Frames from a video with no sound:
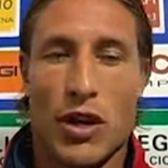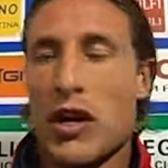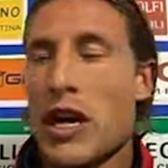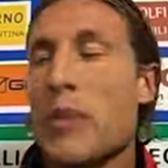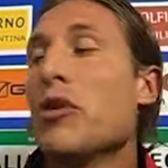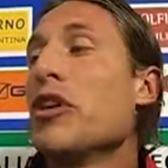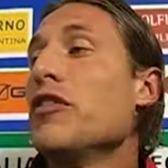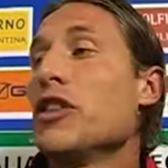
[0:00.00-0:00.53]

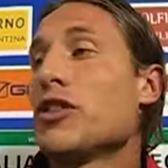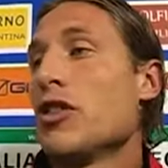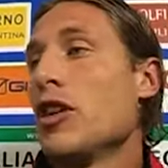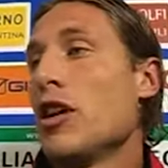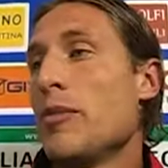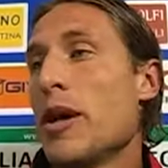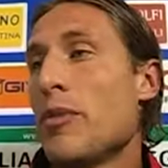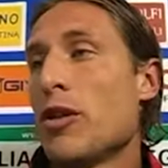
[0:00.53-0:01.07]

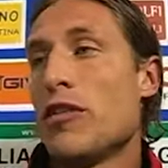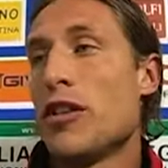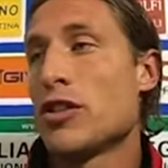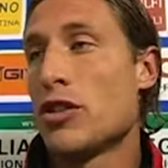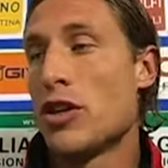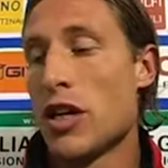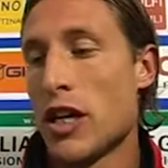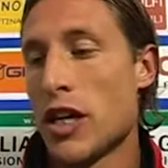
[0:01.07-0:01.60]
rivisto, abbiamo
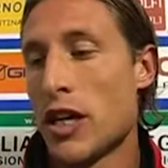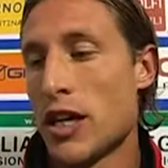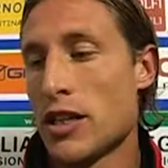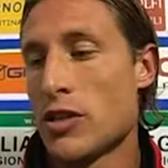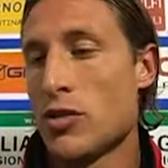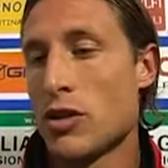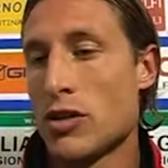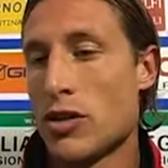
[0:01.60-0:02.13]
rivisto le, la
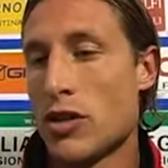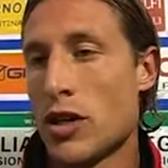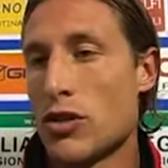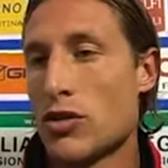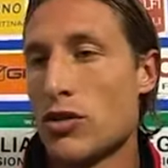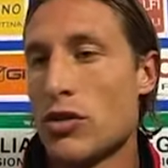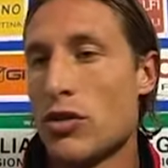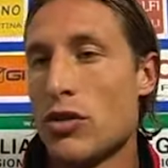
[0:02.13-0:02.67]
situazione
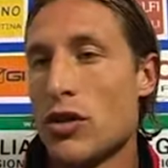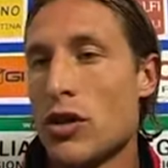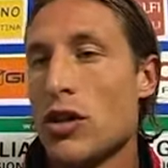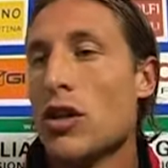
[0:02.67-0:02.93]
su